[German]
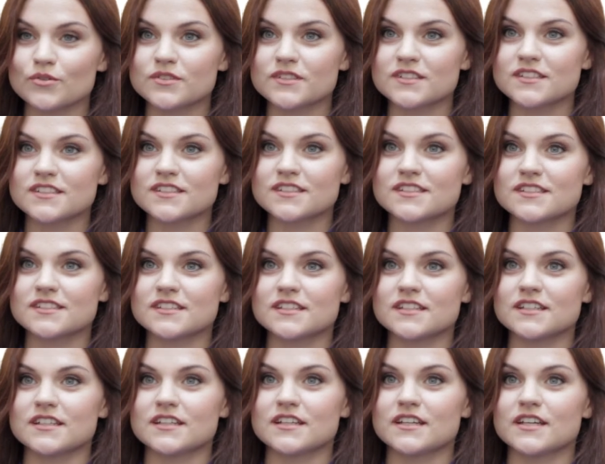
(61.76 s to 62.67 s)
und
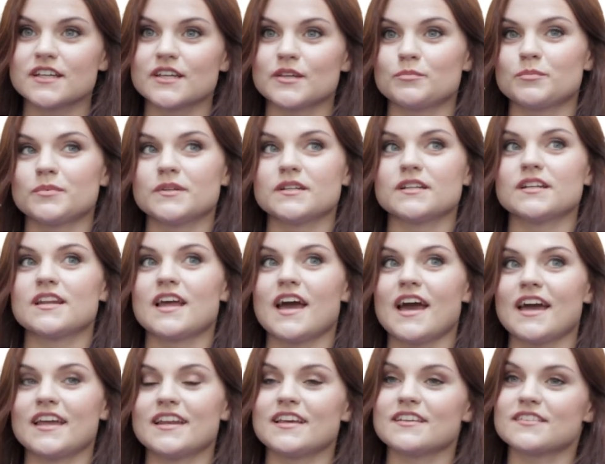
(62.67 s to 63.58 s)
äh, ich bin
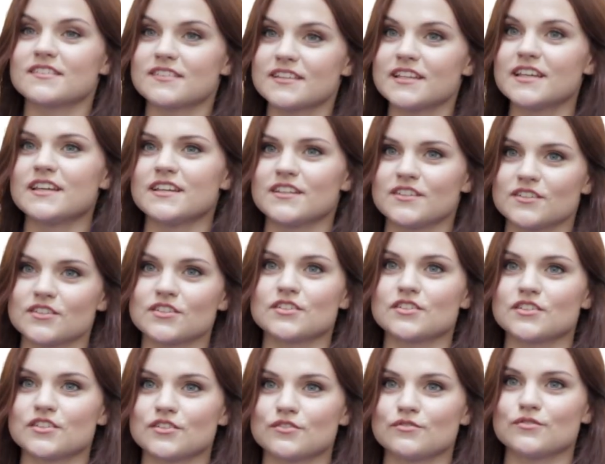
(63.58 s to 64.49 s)
ein Ästhet.
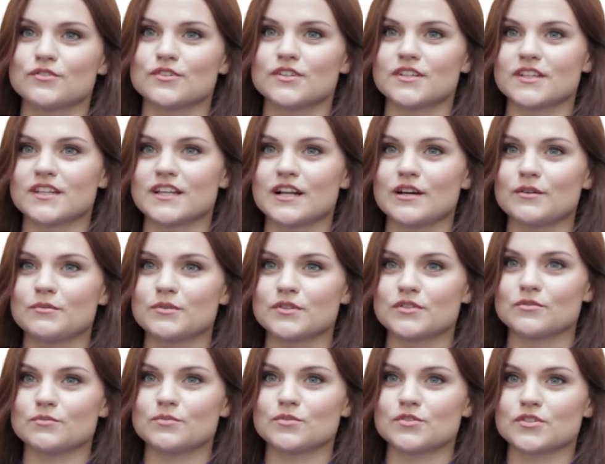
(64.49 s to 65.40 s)
Das würde ich, glaube
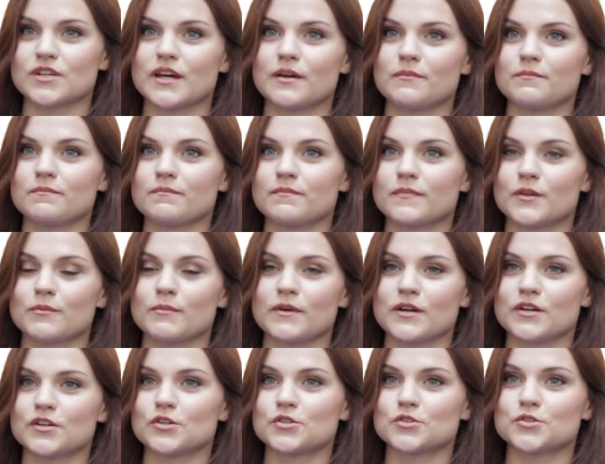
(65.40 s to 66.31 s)
ich, so beschreiben. Ich
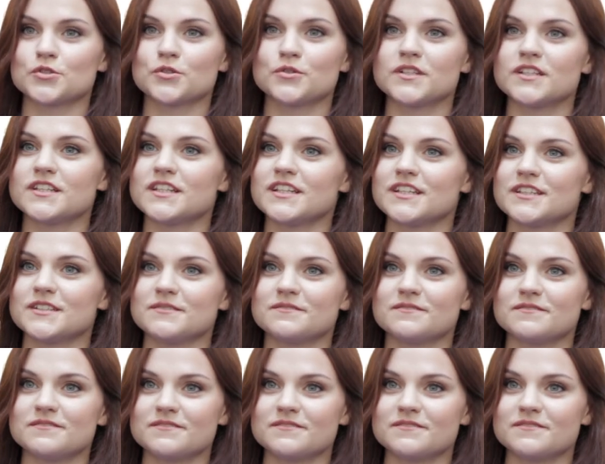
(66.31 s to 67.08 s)
mag schöne Dinge.